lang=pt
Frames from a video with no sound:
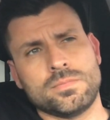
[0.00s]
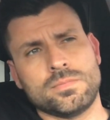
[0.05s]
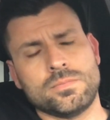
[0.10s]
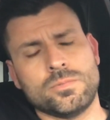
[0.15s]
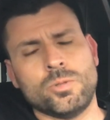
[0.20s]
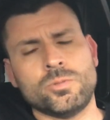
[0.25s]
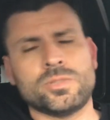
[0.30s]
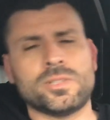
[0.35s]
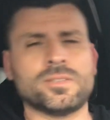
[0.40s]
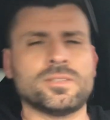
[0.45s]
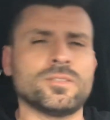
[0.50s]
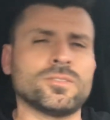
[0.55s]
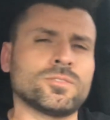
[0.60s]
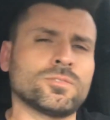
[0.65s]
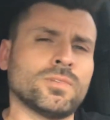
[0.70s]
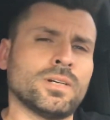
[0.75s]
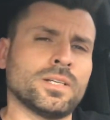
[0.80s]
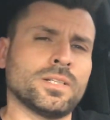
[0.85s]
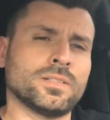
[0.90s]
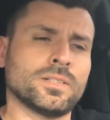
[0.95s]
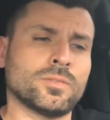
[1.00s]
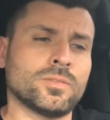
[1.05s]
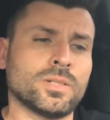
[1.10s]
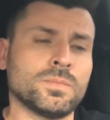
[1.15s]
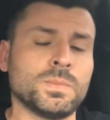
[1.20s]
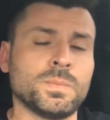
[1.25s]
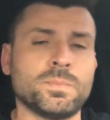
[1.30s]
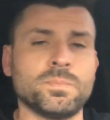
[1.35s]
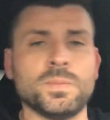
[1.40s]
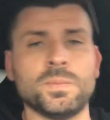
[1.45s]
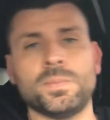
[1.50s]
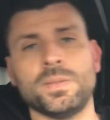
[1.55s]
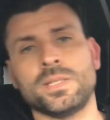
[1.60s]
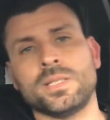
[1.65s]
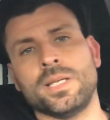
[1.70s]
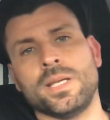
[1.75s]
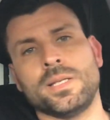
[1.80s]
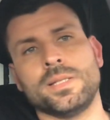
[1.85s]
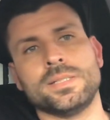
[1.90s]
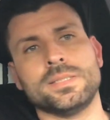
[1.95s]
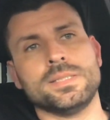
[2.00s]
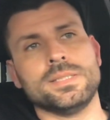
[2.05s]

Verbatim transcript: Ou 340, agora me, me peguei.